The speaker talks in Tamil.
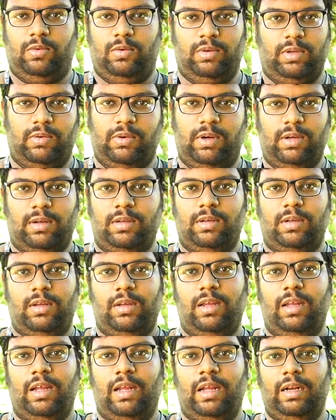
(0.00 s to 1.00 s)
ஓகேவா
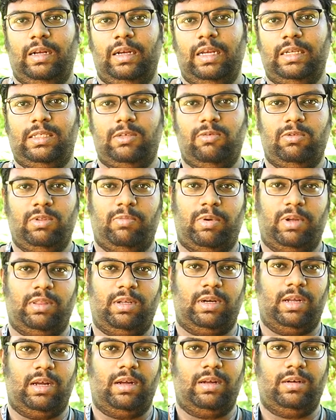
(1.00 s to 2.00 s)
நெக்ஸ்ட் வந்து பார்த்திங்கன்னா